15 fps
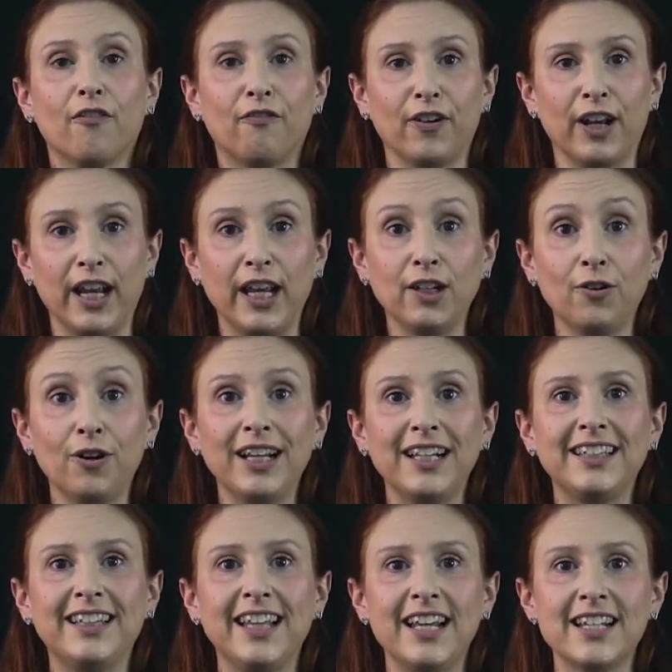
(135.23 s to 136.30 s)
freio e
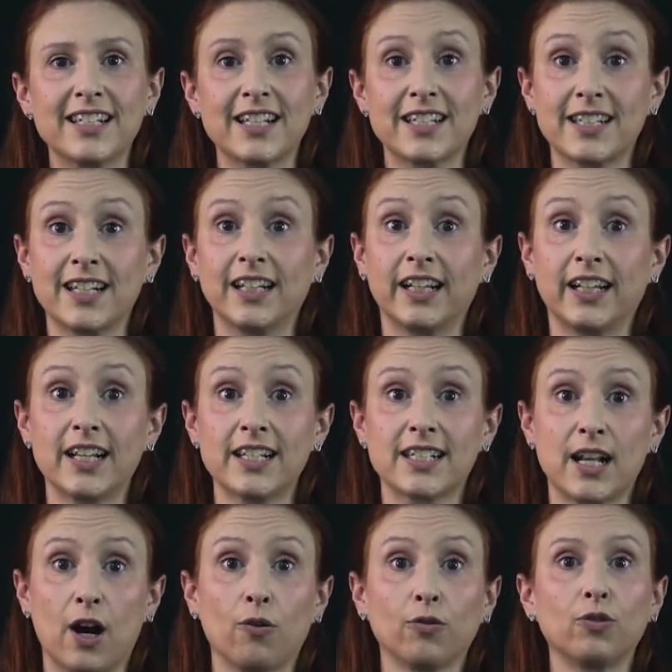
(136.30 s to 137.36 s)

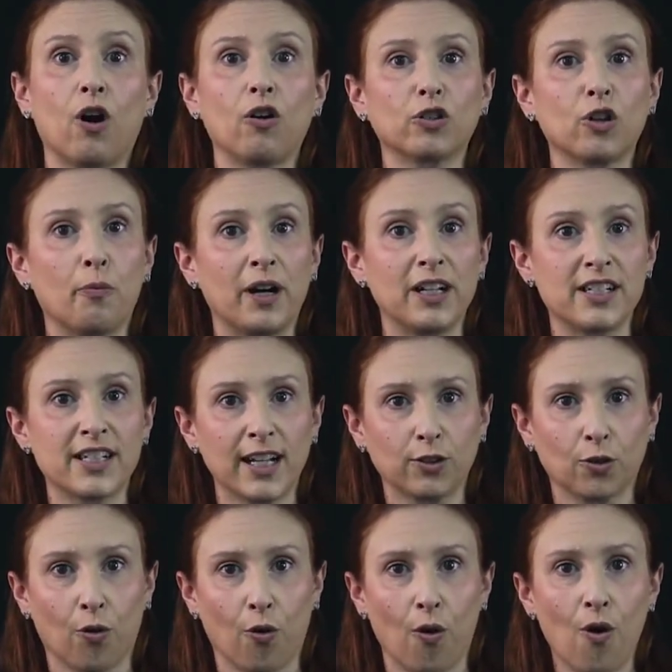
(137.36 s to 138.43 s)
desaceleração do
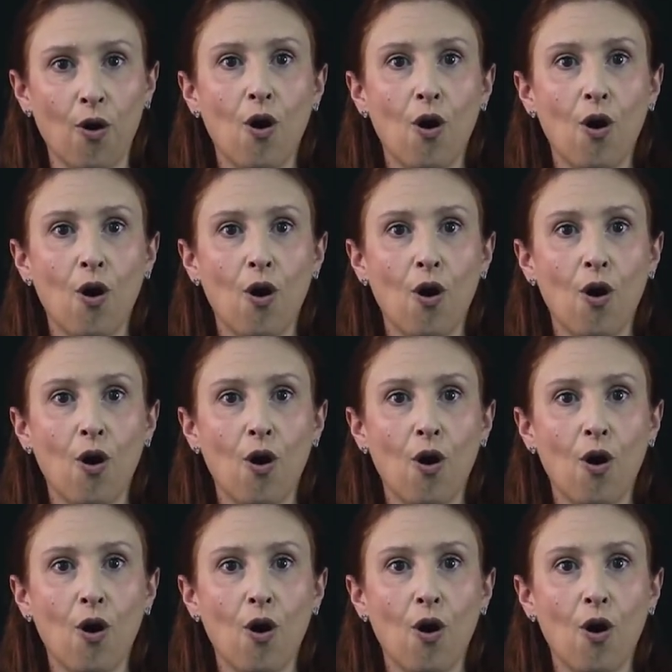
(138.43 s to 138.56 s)
automatizador.